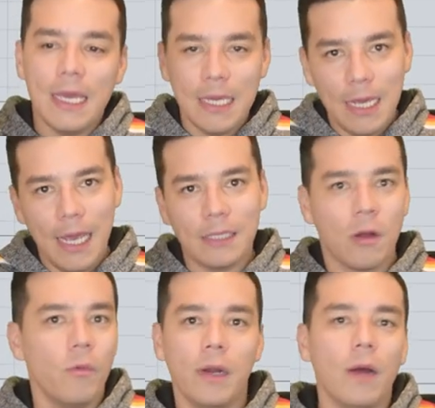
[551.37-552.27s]
y es
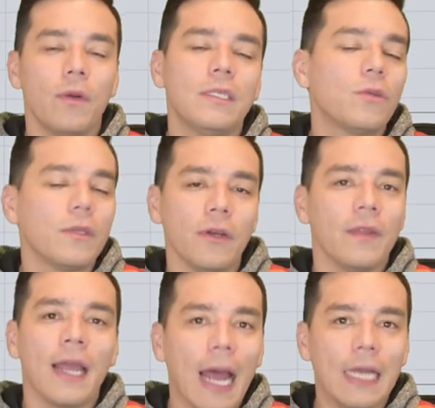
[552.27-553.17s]
como una,
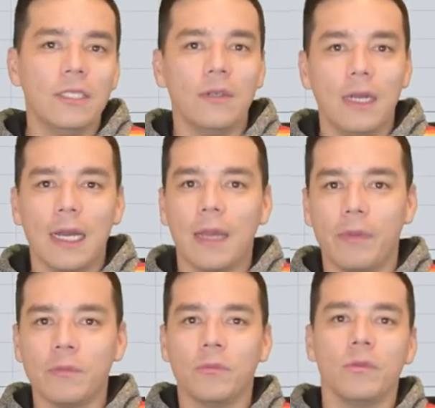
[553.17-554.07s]
situación de engaño en la que
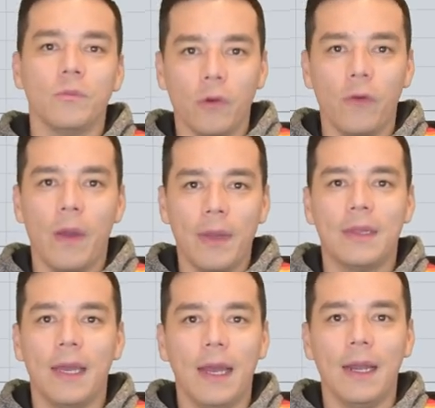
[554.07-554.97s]
pues
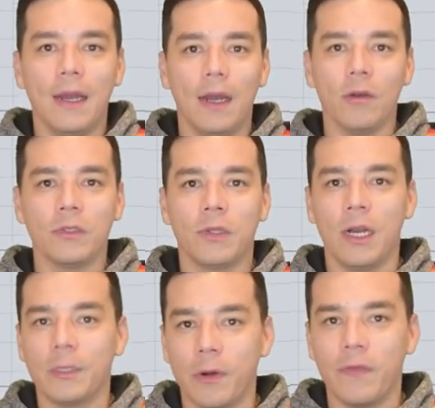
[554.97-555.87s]
obviamente los
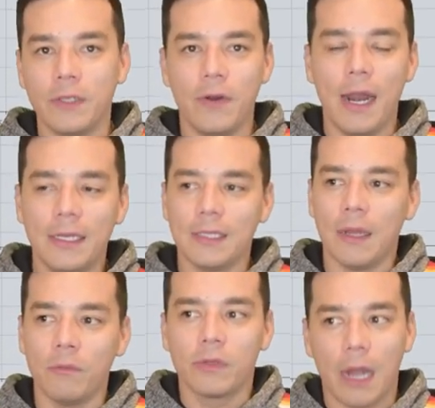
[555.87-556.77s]
traders profesionales
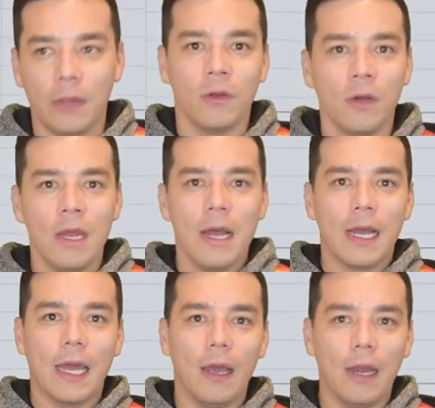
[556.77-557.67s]
están buscando
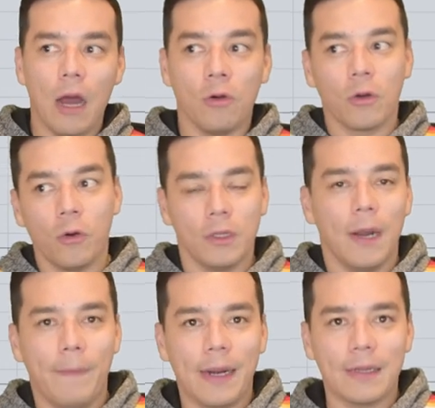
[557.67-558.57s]
que la
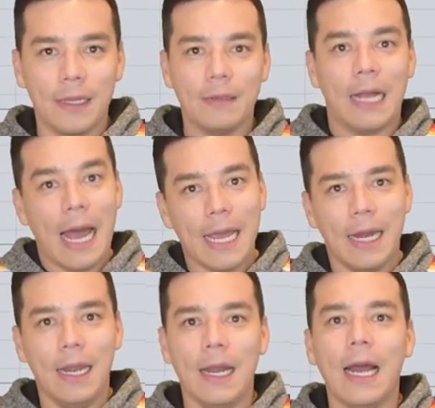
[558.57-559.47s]
contraparte
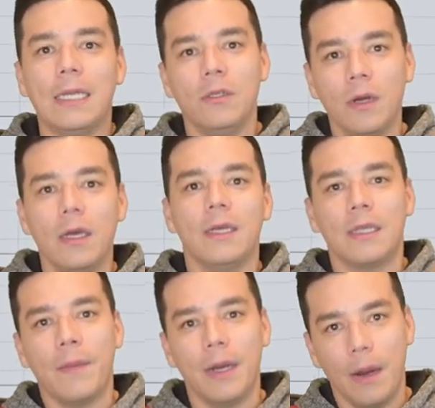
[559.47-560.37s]
caiga en el engaño y de
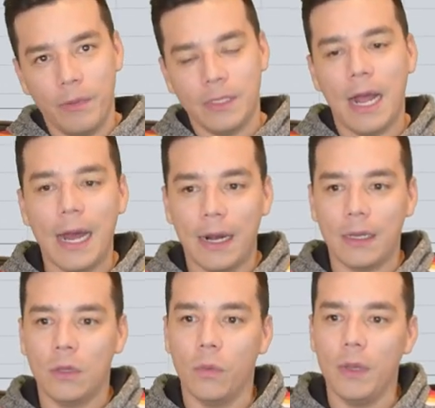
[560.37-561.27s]
esta manera pues
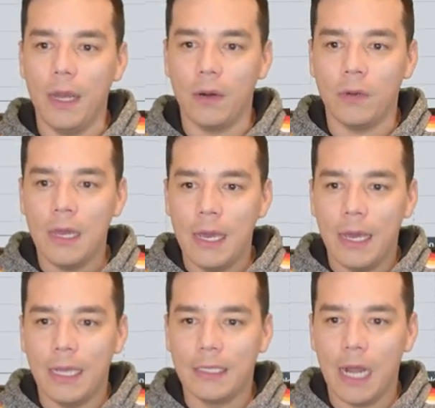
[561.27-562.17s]
agarren tu dinero
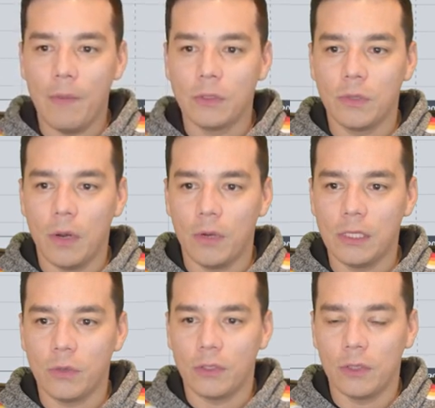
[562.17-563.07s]
es digamos
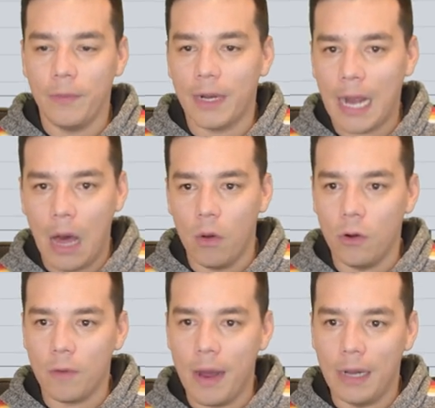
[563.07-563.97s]
una, situación de mercado
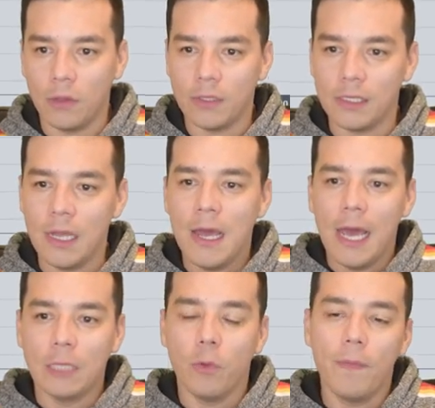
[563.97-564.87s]
normal. Entonces
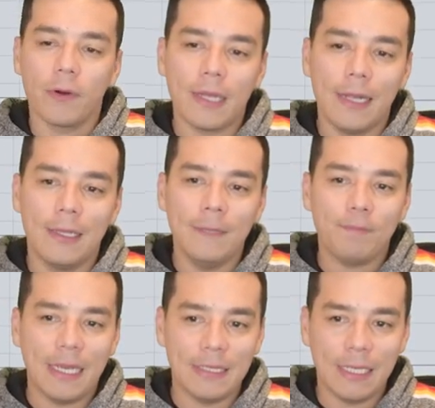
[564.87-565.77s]
es muy
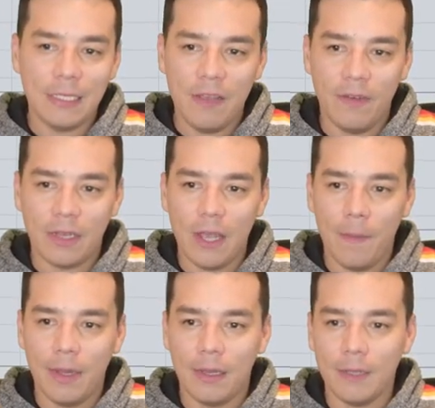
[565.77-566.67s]
importante que estés
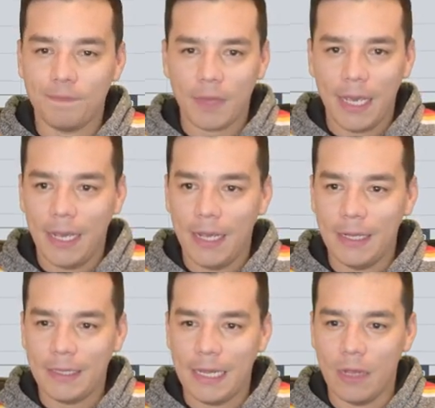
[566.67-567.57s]
efectivamente
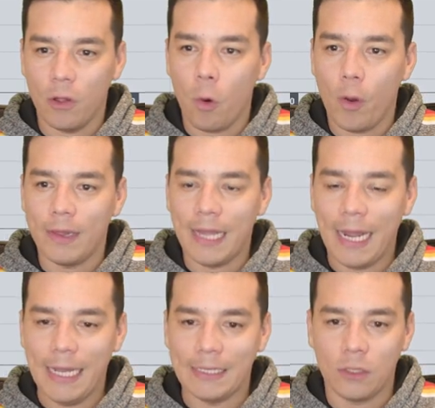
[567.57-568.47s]
eh, teniendo en
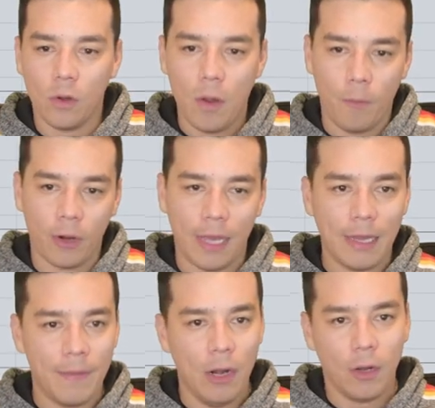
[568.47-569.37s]
cuenta esto porque
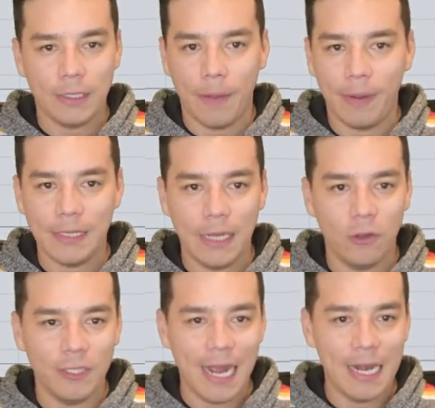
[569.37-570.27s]
también lo que está
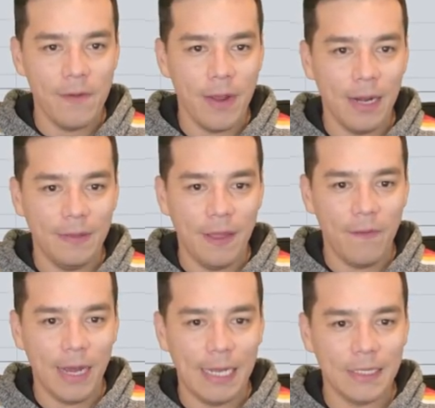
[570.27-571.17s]
pasando ya a nivel de
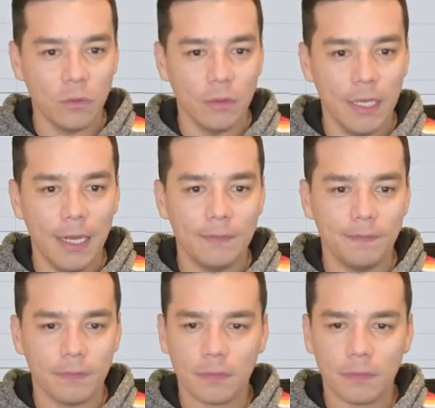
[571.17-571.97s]
velas de un día